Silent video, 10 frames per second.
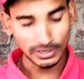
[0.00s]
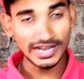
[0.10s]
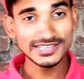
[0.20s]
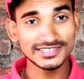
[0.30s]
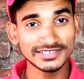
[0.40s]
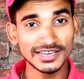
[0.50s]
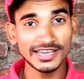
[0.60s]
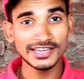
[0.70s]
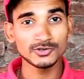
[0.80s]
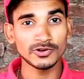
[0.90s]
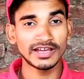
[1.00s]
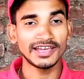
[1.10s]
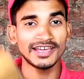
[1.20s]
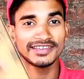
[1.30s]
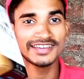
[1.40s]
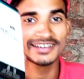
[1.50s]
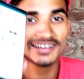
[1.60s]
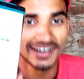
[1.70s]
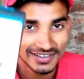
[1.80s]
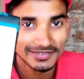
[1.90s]
तो गाइज ये जो है ये
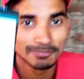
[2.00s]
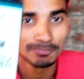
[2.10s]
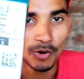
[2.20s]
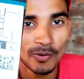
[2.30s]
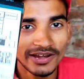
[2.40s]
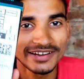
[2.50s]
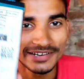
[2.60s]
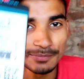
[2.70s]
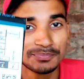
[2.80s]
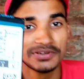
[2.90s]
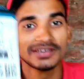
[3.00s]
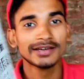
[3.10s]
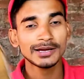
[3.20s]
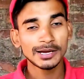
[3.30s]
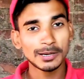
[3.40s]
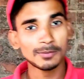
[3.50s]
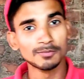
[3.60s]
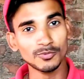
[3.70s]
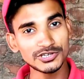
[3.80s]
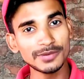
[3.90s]
मोबाइल की डिब्बी
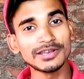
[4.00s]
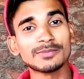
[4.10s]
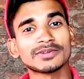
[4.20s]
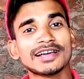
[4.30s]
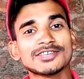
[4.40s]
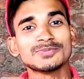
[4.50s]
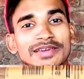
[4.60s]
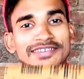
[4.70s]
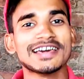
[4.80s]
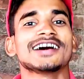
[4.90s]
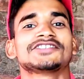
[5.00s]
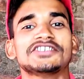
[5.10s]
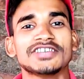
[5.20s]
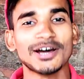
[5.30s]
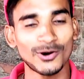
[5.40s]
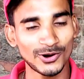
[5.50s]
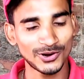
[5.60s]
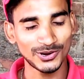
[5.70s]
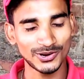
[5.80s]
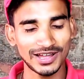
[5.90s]
मुझे भी नहीं पता इसमें क्या चीज है
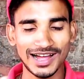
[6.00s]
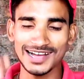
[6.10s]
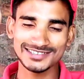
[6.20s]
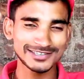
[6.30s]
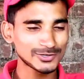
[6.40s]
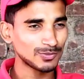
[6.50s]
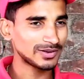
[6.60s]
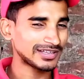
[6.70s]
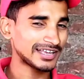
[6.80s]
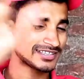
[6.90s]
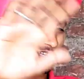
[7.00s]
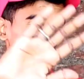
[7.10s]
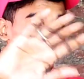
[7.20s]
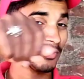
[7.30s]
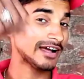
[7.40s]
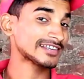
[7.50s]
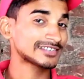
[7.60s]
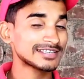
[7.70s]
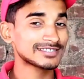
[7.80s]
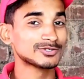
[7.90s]
और आशीष को पता है सिर्फ वो
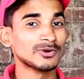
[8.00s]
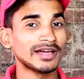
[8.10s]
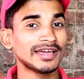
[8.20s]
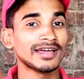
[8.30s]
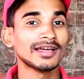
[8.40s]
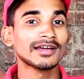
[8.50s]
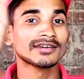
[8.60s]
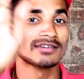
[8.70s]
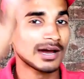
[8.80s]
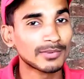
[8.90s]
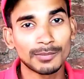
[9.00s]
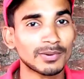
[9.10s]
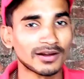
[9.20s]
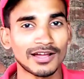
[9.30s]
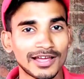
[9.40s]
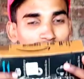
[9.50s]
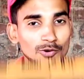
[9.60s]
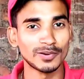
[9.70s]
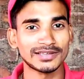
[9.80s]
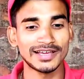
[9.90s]
आशीष जो है कैमरा पकड़ा है
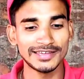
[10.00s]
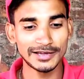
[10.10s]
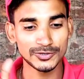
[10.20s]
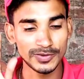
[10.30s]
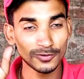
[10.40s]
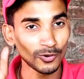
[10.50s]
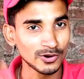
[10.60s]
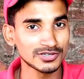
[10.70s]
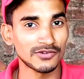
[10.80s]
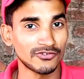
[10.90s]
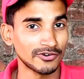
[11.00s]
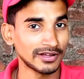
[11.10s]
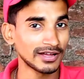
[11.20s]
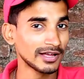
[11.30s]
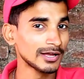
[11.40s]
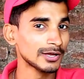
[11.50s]
उसको पता ही है इसमें कौन सा फोन है